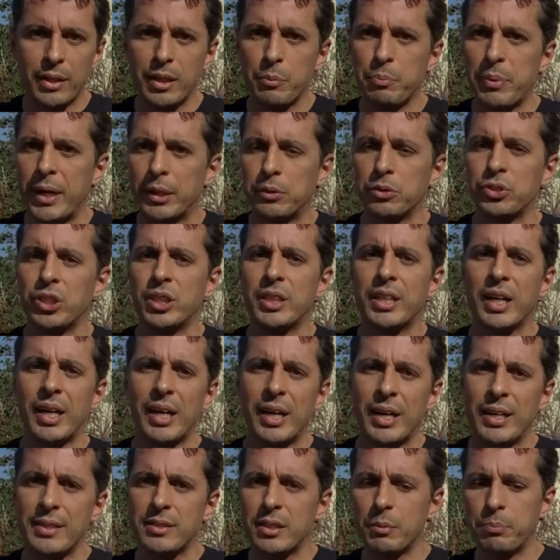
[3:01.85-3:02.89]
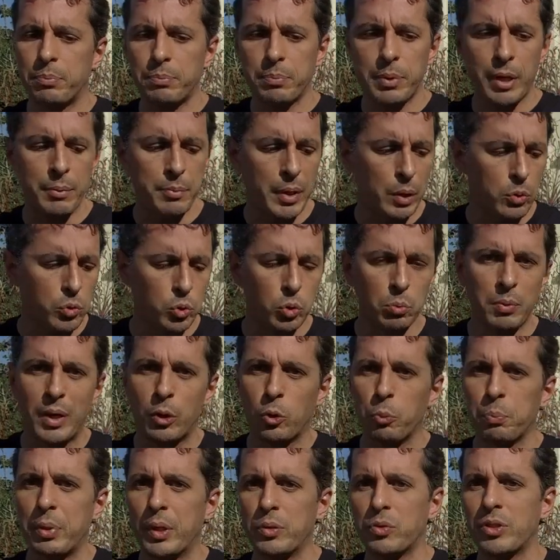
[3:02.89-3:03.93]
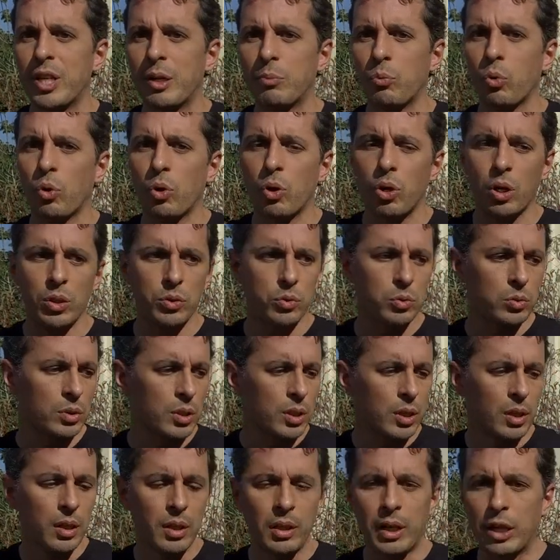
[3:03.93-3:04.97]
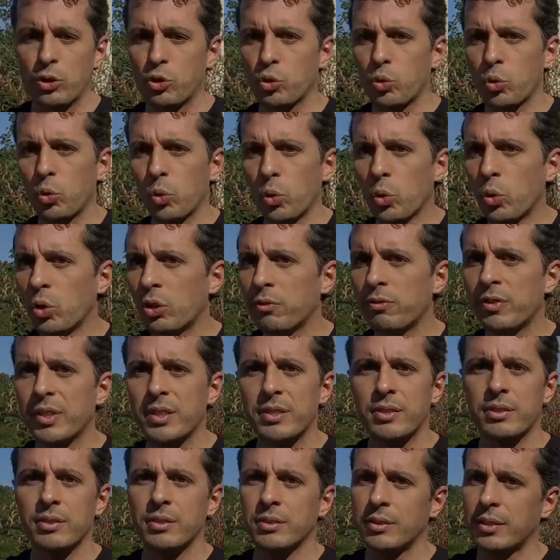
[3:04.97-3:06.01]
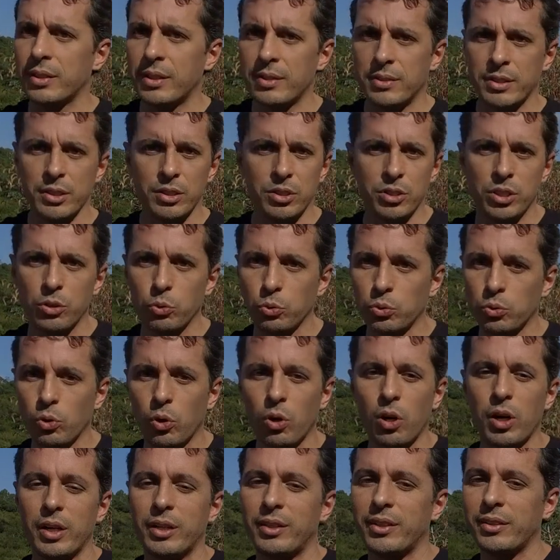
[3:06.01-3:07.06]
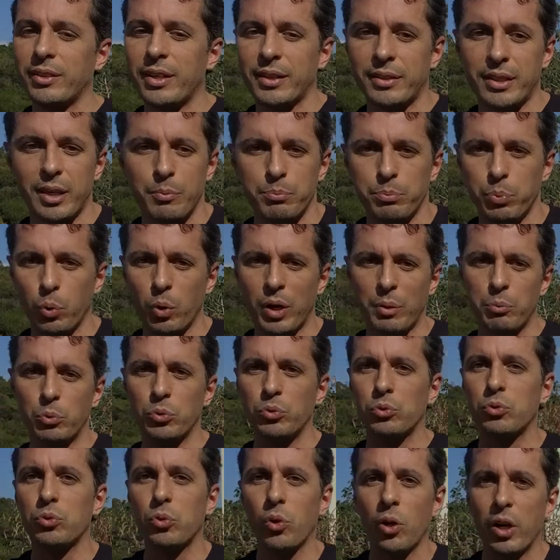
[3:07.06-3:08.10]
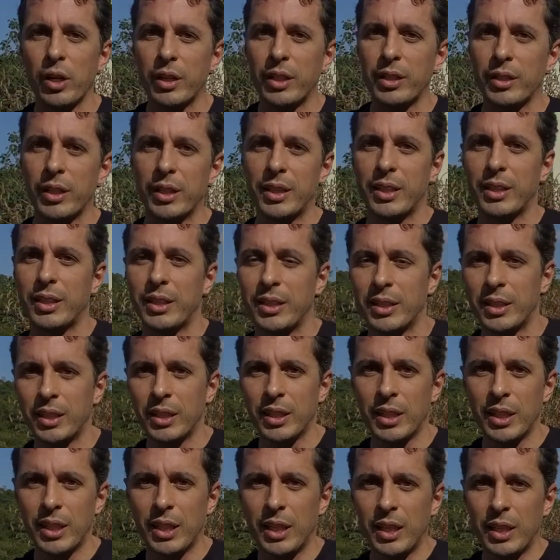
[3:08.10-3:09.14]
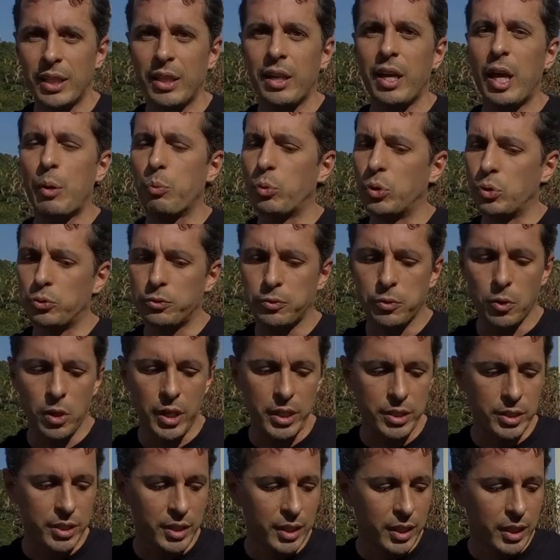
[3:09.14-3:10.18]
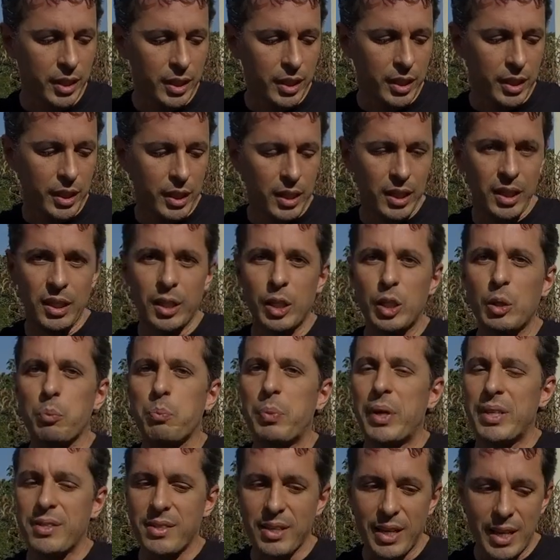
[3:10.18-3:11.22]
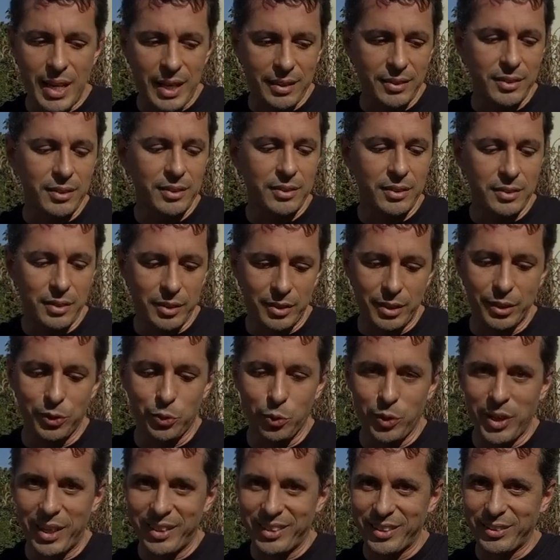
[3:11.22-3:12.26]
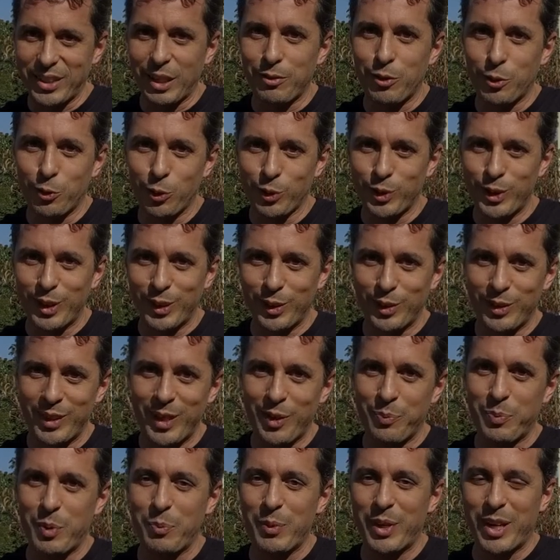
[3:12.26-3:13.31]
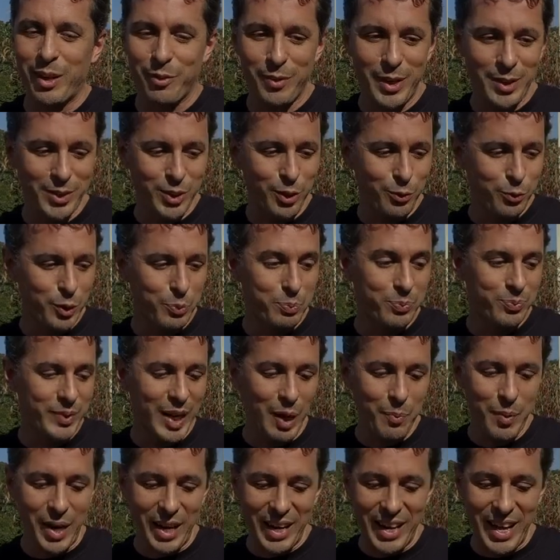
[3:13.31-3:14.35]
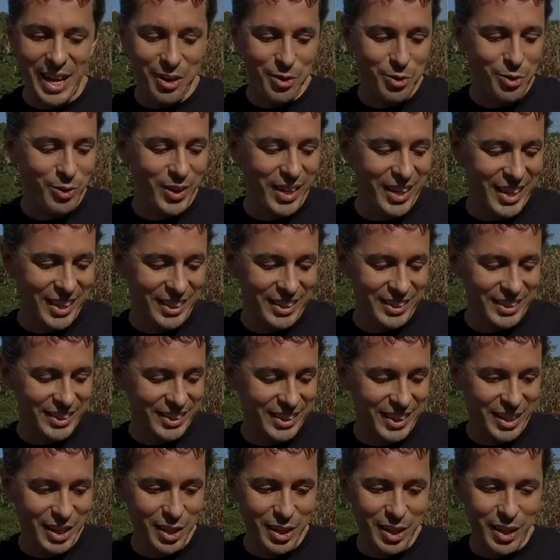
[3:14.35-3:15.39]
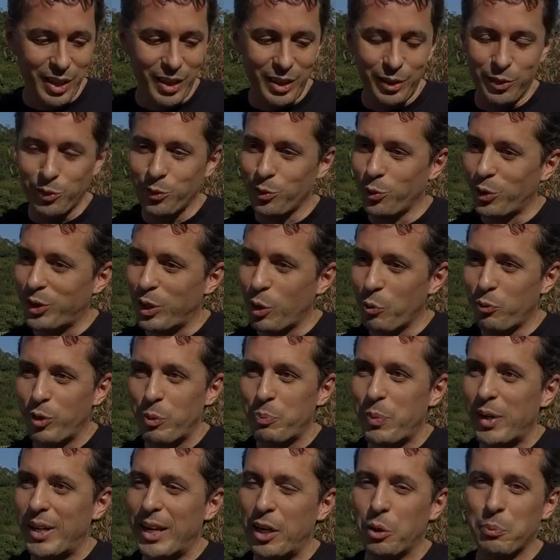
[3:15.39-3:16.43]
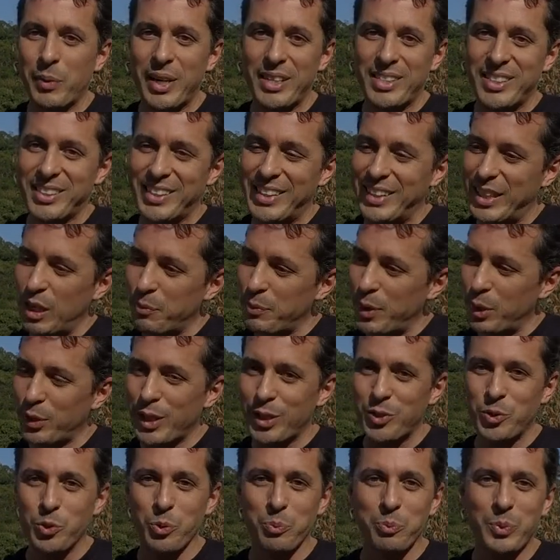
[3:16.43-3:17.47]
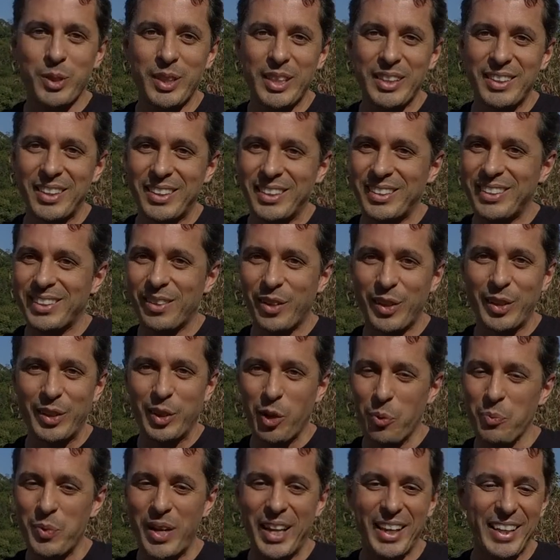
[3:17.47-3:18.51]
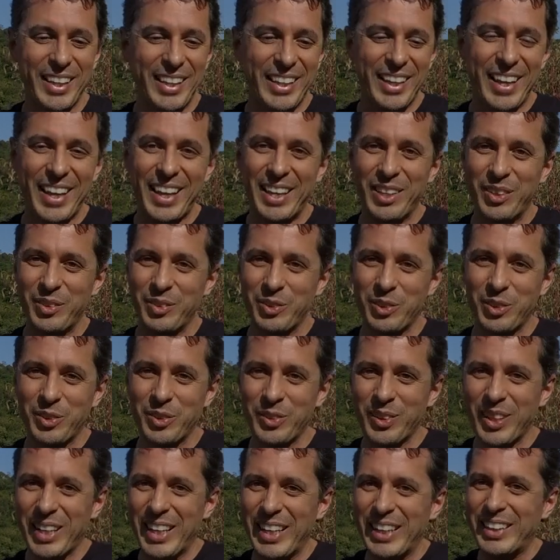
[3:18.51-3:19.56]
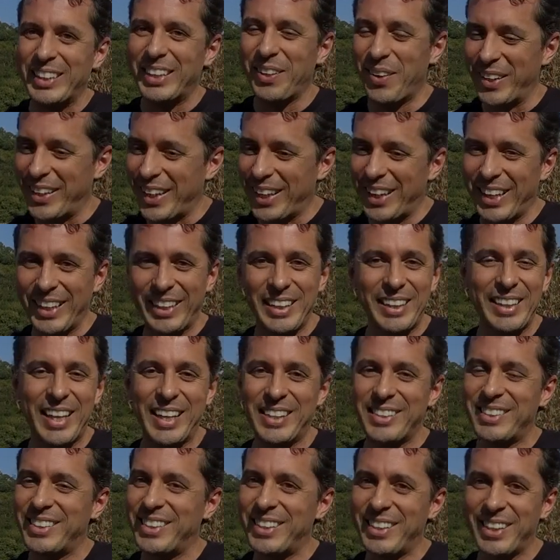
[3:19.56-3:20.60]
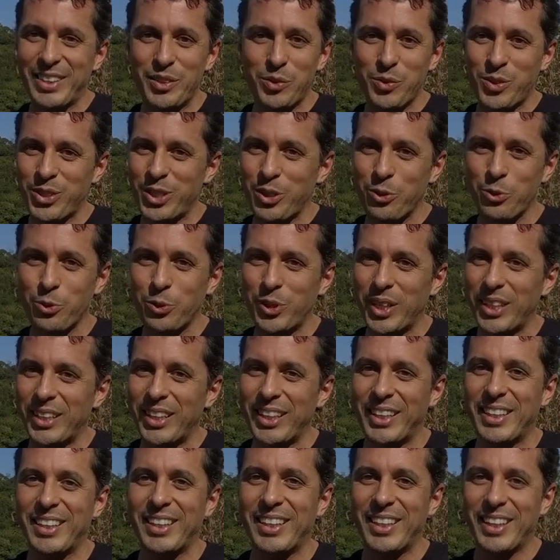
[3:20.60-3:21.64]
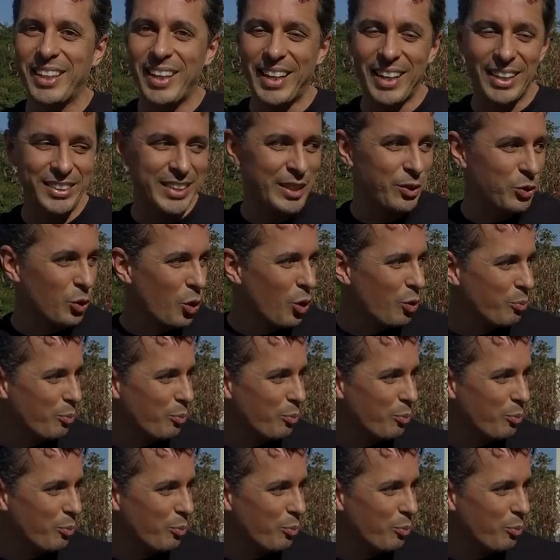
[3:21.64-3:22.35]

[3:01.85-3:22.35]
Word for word: ali perto de casa para me acostumar com o peso da moto as curvas, é, sentir o torque, né? Que é, porra, é muito torque, né, é, cara? Ela é fortona. É né? muito forte. E pesada também. Pesada. Uhum. Tanto é que eu tava contando, né? Primeira vez que eu fui trabalhar com ela, no que eu fui parar numa esquina meio na subida, a hora que eu brequei. Deu aquela inclinadinha. Deu aquela inclinadinha, não segura, né, ah, cara? Ah, não segura aí,